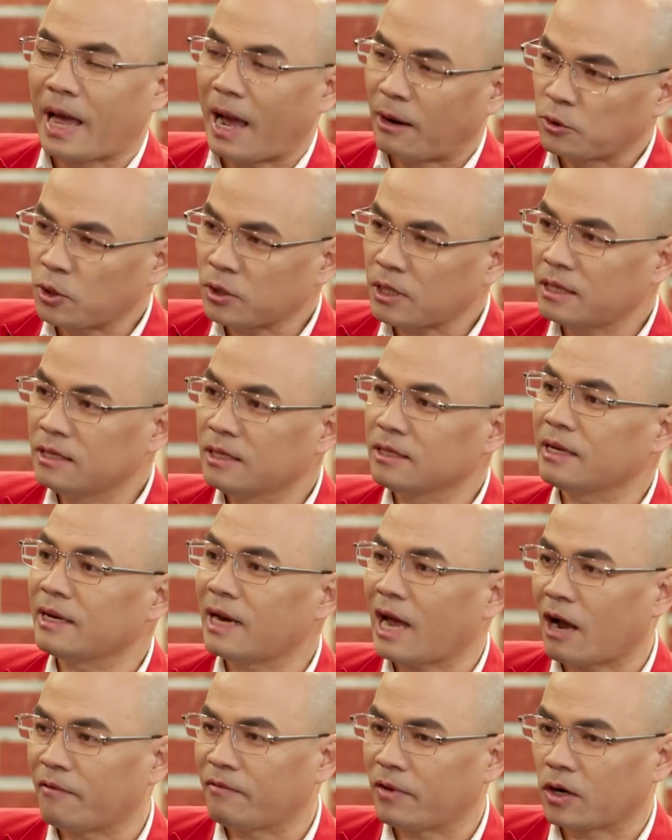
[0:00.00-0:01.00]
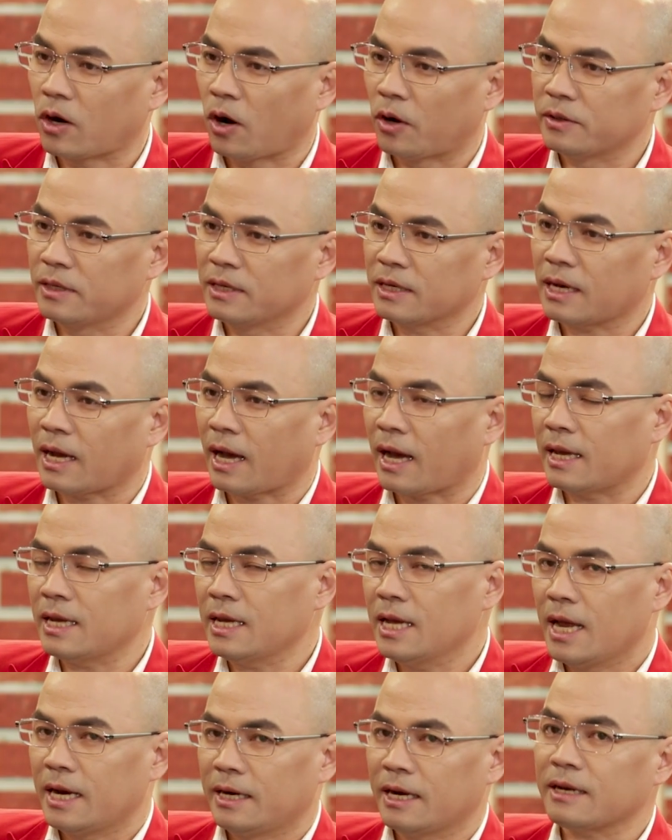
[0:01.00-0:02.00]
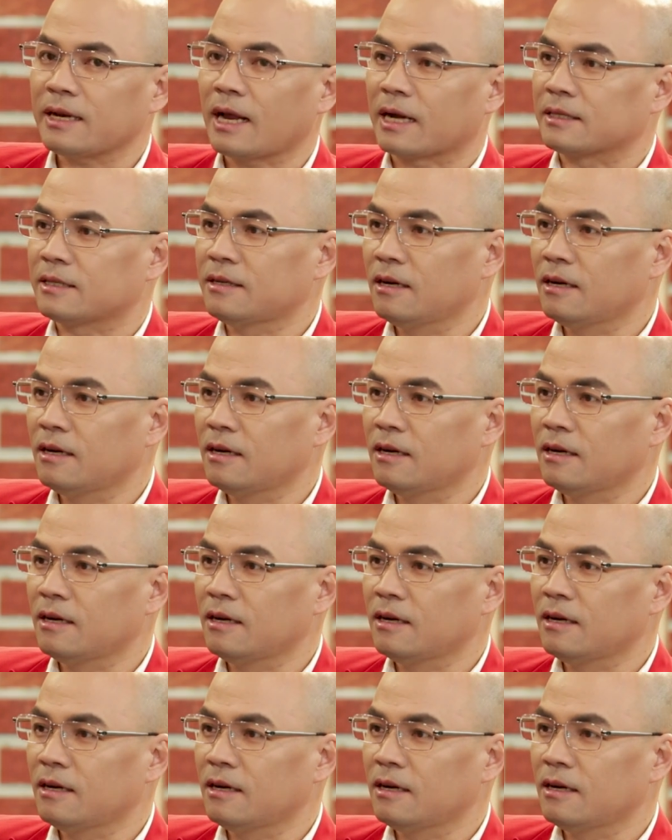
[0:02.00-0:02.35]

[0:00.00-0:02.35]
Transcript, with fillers: nào xuất thân như thế nào và có những cái nét đặc